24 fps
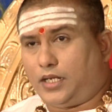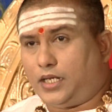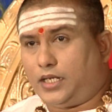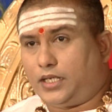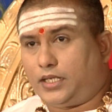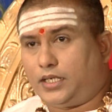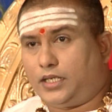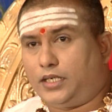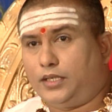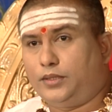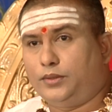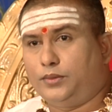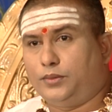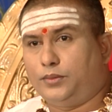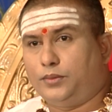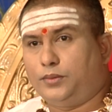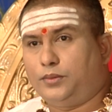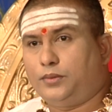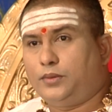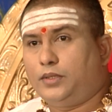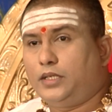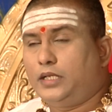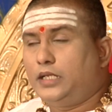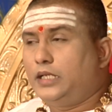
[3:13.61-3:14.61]
ఆనాడు
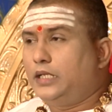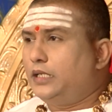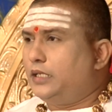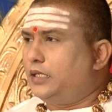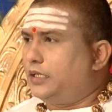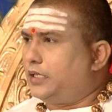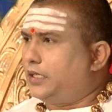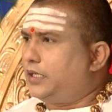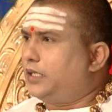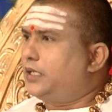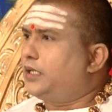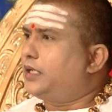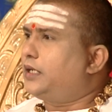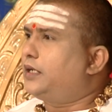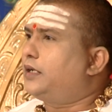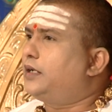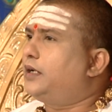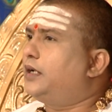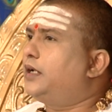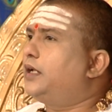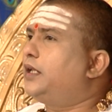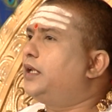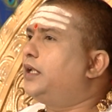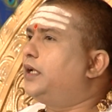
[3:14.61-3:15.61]

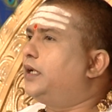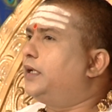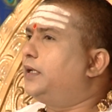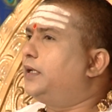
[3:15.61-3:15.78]
రకరకాల